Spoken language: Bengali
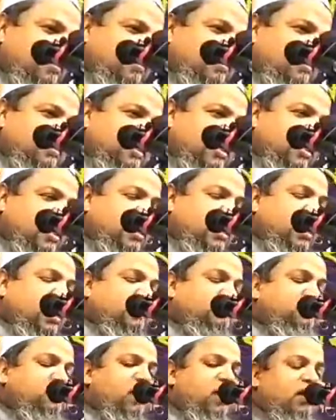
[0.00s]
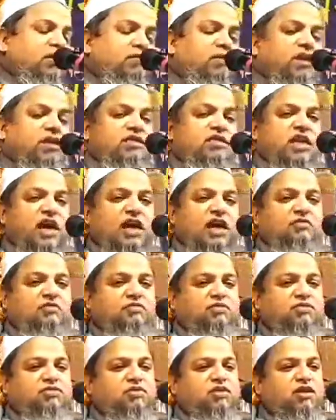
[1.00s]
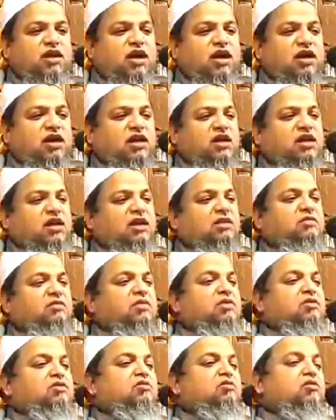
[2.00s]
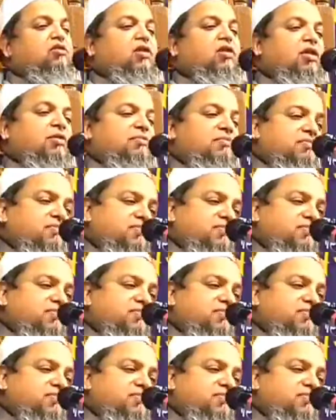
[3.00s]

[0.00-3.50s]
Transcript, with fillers: সেখানে আপনার আমার ষাট বছরে আর কি এবাদত করলাম